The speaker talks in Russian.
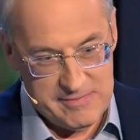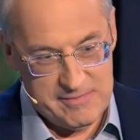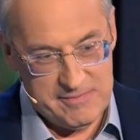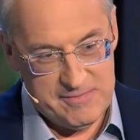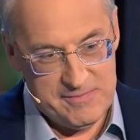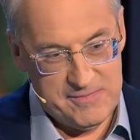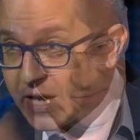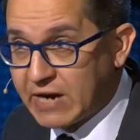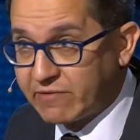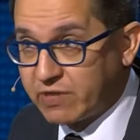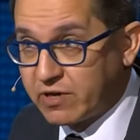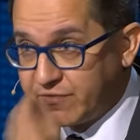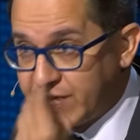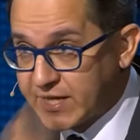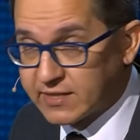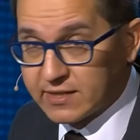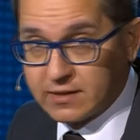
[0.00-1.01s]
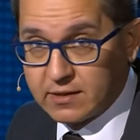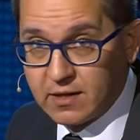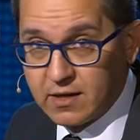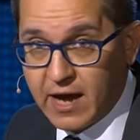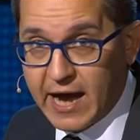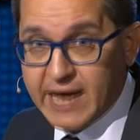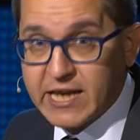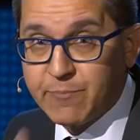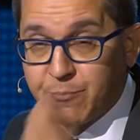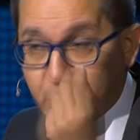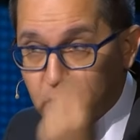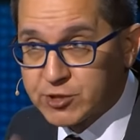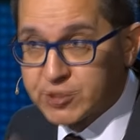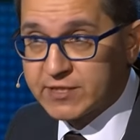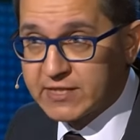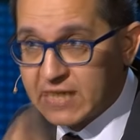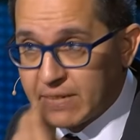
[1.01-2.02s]
нету права вето, они
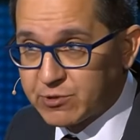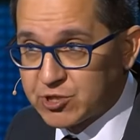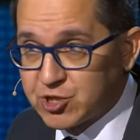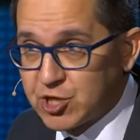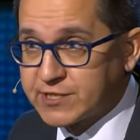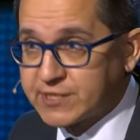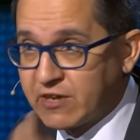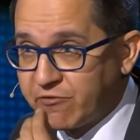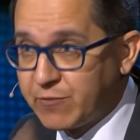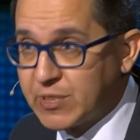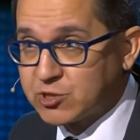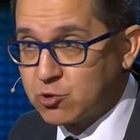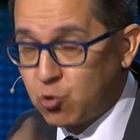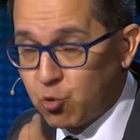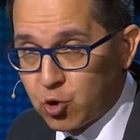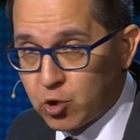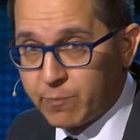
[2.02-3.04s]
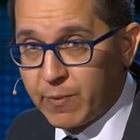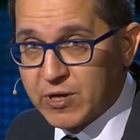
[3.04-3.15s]
просто-напросто через Совбез ООН